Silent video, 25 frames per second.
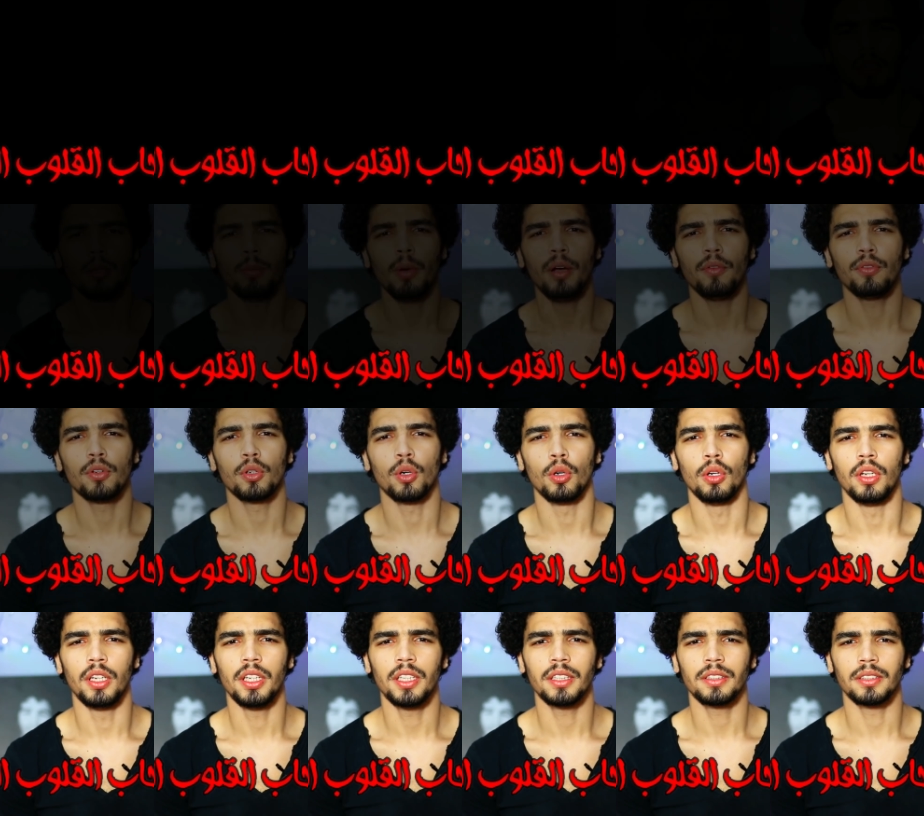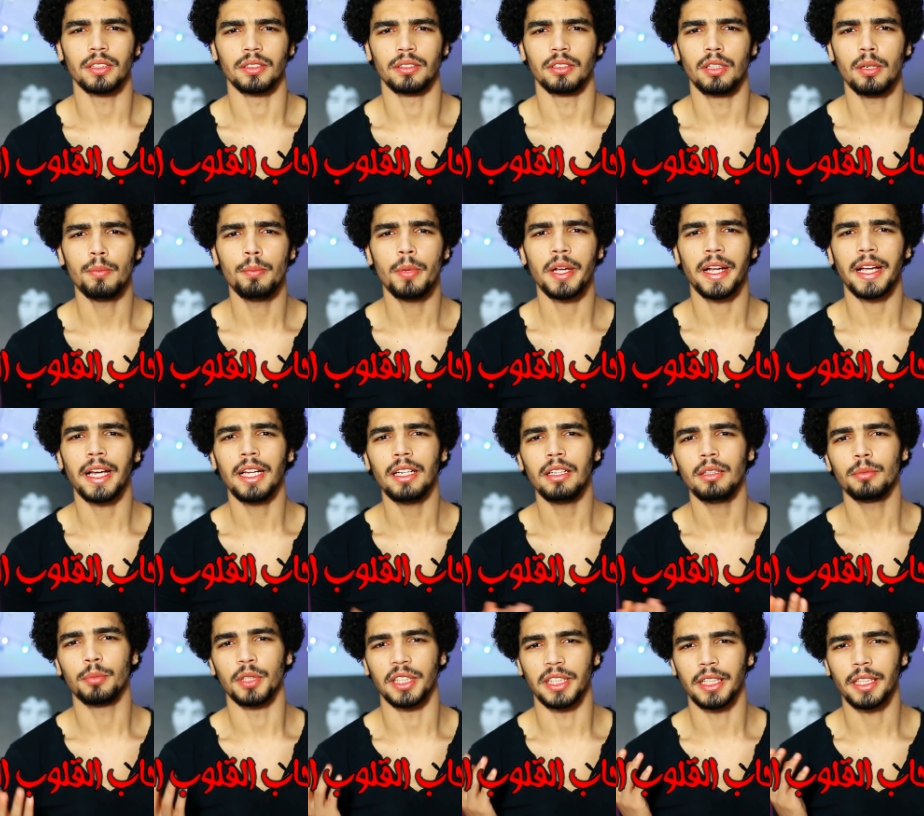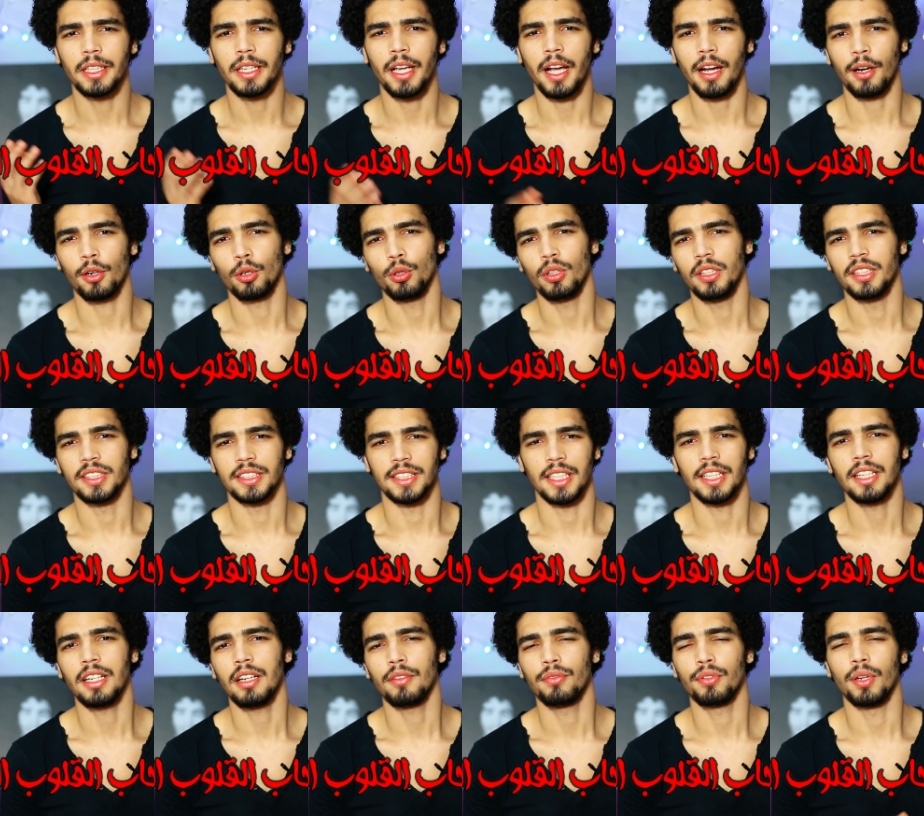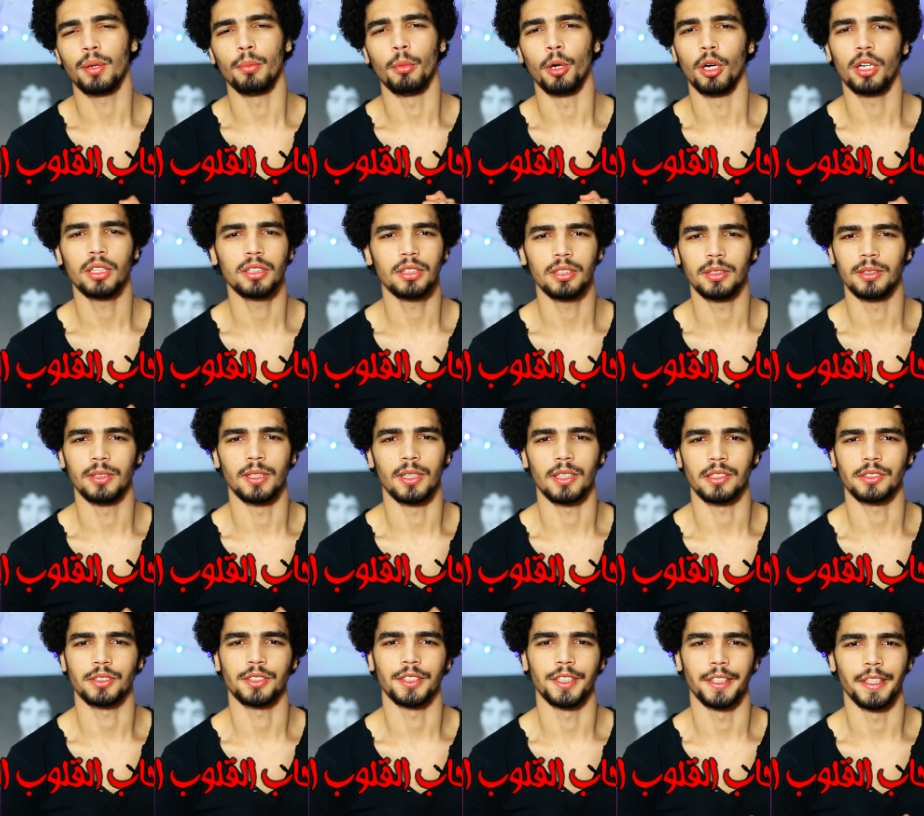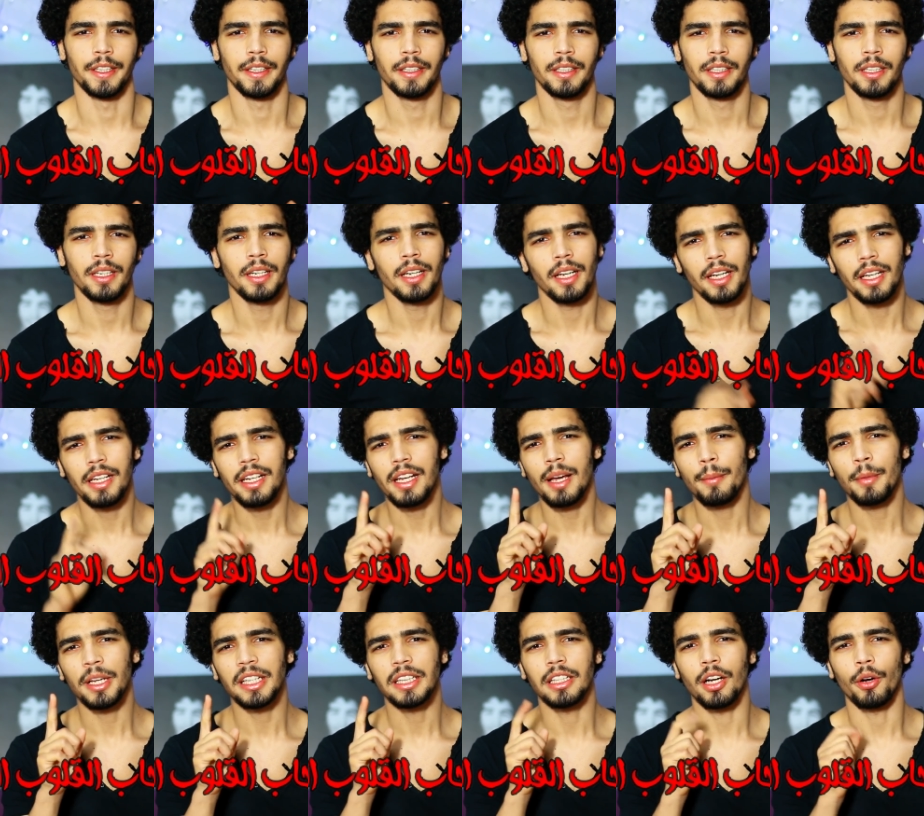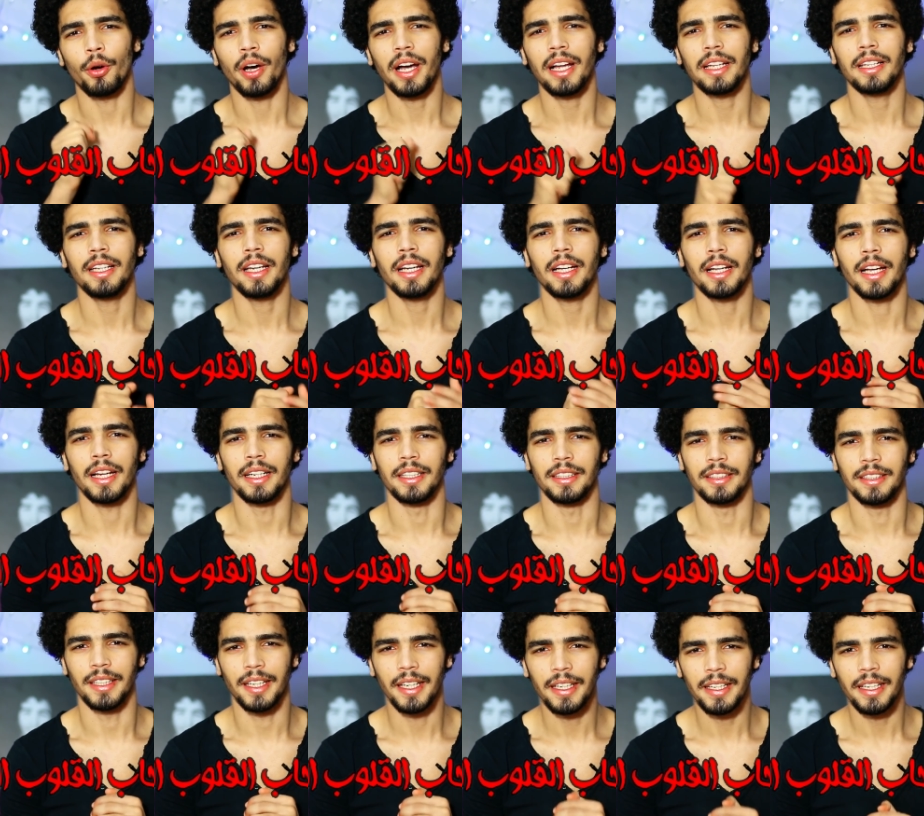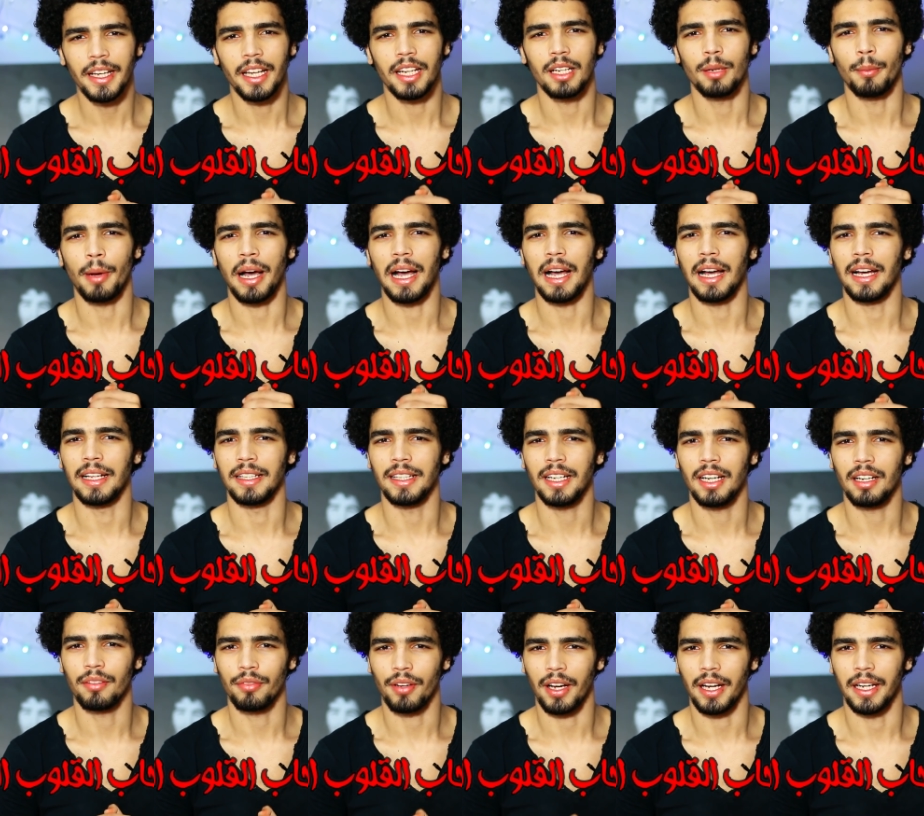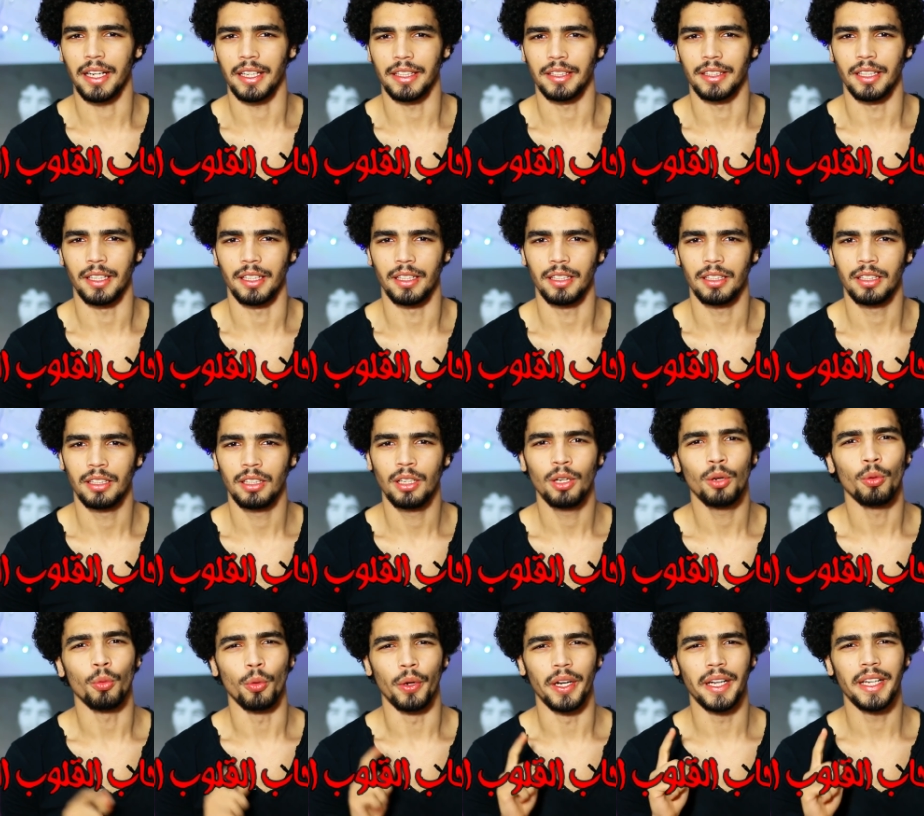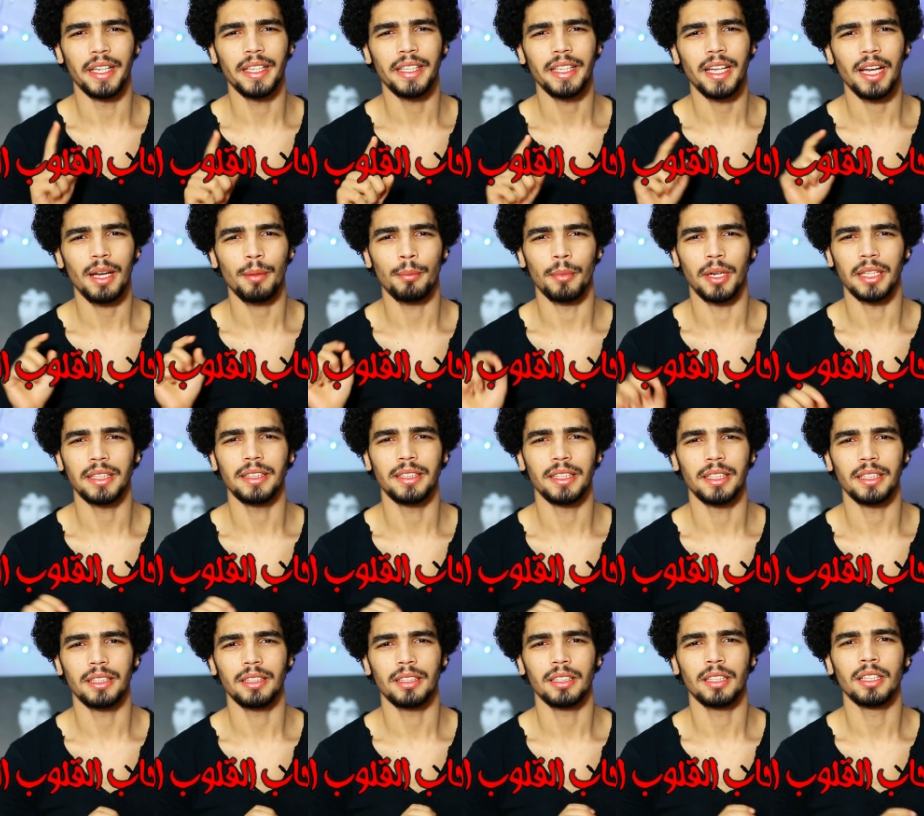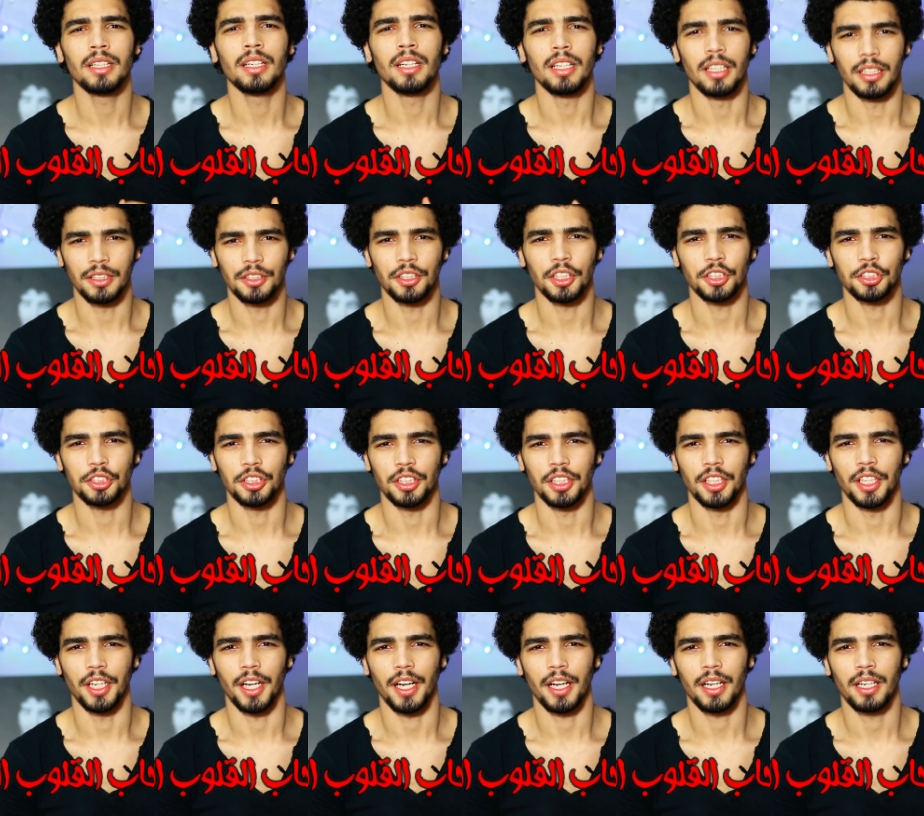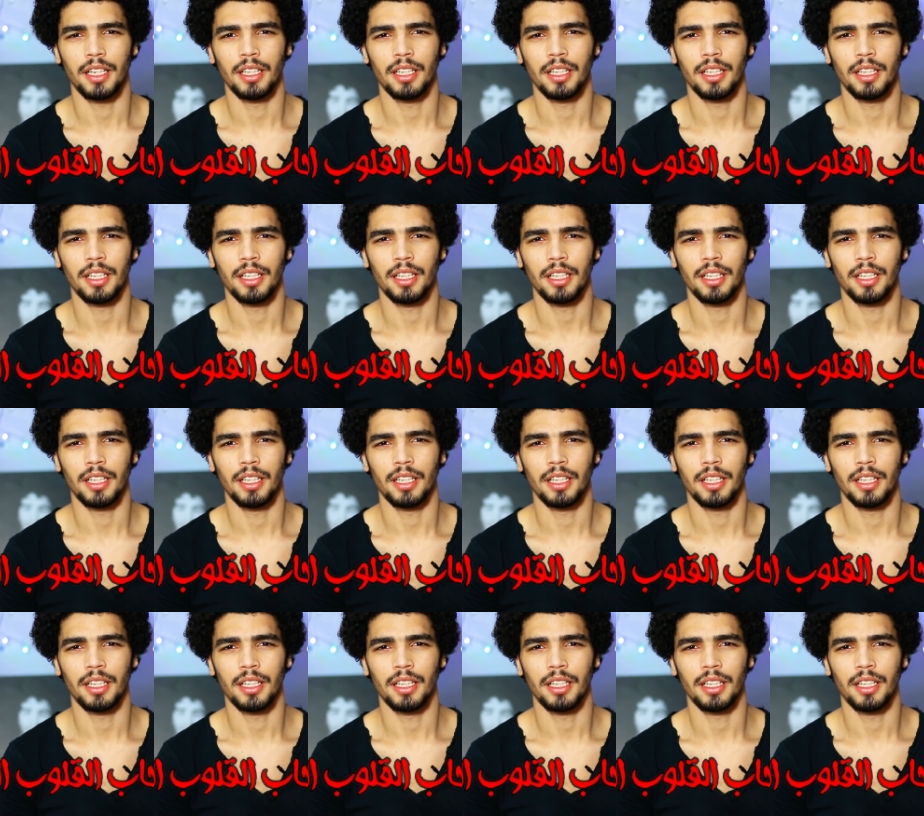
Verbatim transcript: طالبة في كلية الطب كانت بتنجح كل سنة في المواد الدراسية إلا مادة واحدة كانت هي اللي معقدها في حياتها وهي مادة التشريح